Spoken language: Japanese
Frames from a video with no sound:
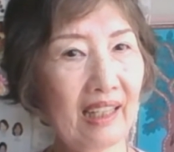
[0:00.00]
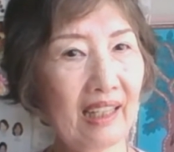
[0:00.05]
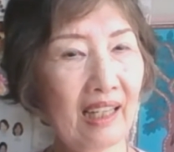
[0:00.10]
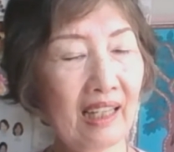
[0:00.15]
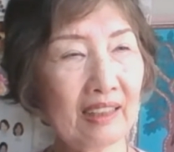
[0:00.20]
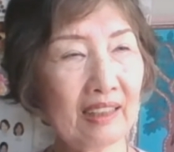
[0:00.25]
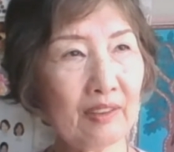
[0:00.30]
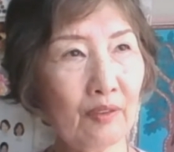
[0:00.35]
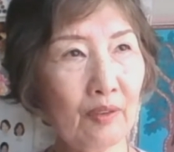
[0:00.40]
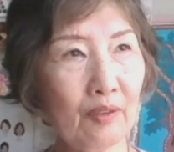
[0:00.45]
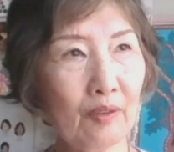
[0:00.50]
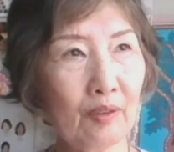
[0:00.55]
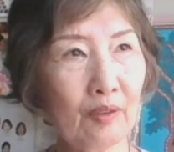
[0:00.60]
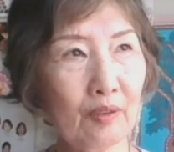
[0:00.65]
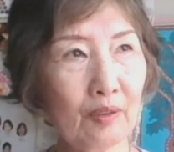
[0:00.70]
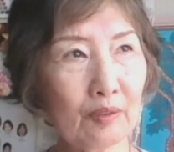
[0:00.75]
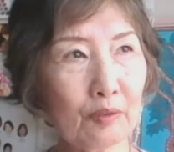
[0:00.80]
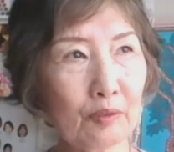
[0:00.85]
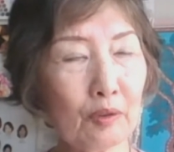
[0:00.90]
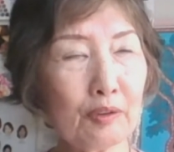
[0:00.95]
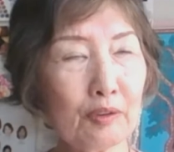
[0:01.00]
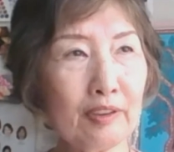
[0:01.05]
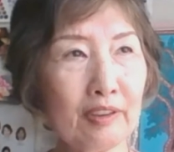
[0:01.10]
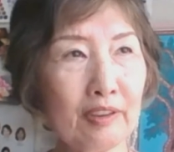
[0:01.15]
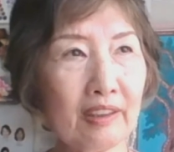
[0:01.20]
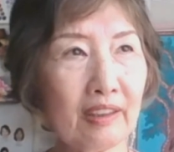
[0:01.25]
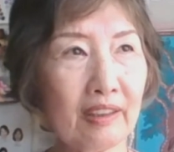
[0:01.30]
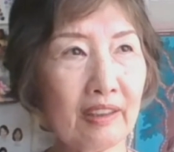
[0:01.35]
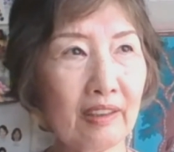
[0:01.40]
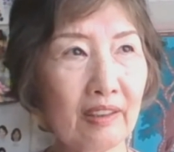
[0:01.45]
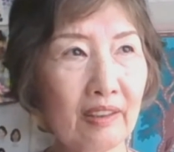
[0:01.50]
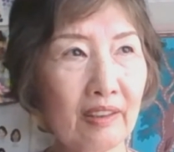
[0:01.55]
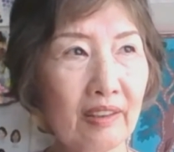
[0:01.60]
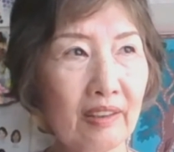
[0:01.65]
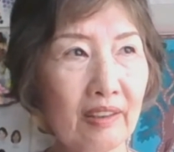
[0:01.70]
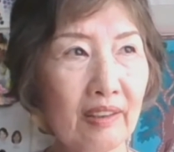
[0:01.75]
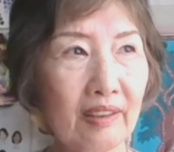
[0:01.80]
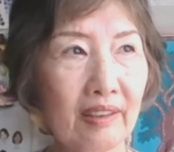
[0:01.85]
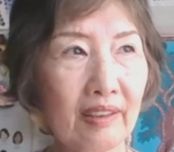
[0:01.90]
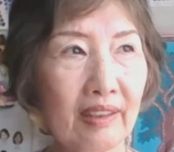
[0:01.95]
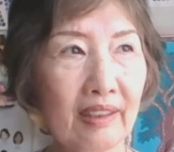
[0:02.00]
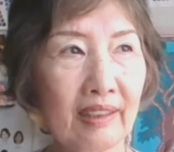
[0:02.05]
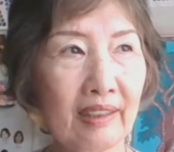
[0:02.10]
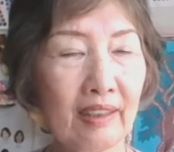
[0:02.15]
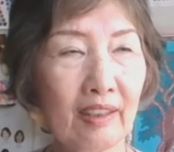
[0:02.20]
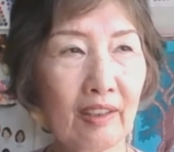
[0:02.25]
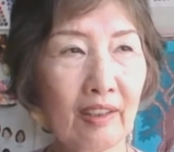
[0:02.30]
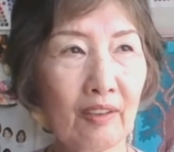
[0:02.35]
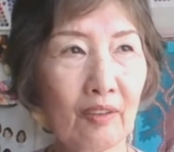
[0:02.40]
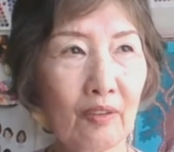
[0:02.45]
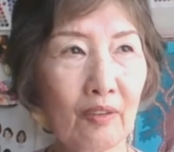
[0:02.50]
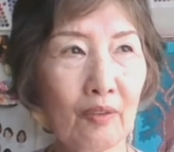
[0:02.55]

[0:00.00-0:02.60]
あの特に、え